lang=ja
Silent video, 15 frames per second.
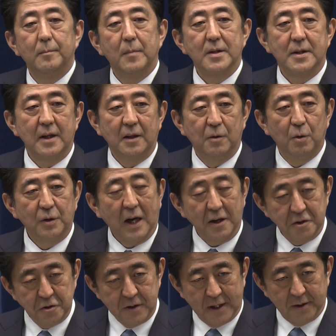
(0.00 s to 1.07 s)
戦後
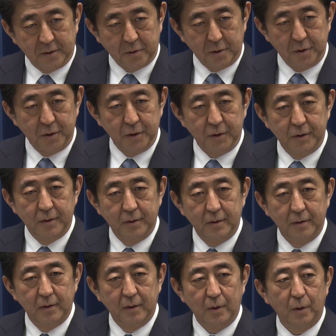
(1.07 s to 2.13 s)
70年という
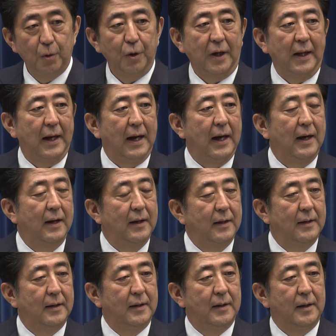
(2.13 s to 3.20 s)
大きな
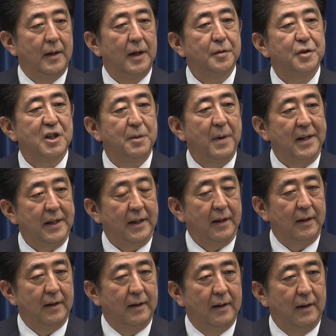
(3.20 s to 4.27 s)
節目に
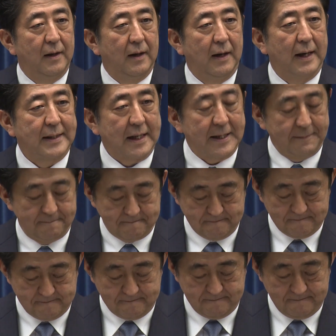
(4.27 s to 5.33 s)
あたり
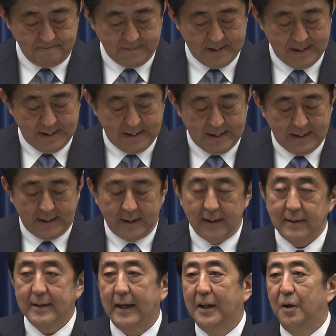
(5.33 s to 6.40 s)

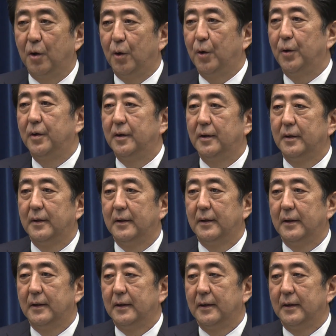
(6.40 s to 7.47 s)
先の
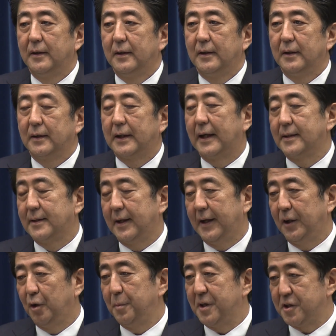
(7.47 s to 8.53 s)
大戦へ
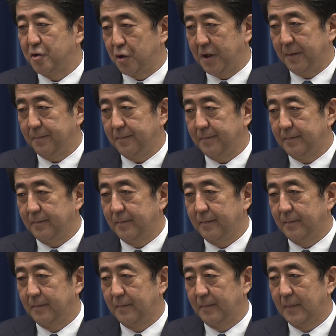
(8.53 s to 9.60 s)
の道のり
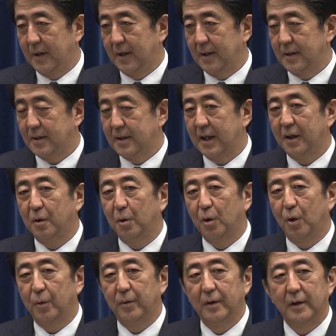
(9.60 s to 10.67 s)
戦後
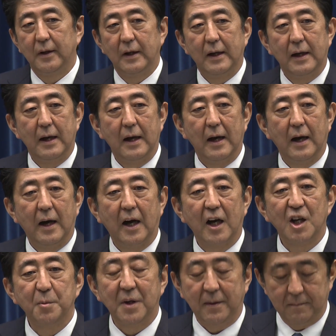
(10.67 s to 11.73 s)
の
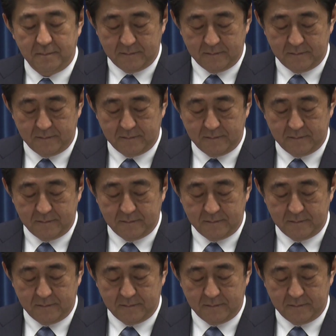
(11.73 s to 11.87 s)
歩み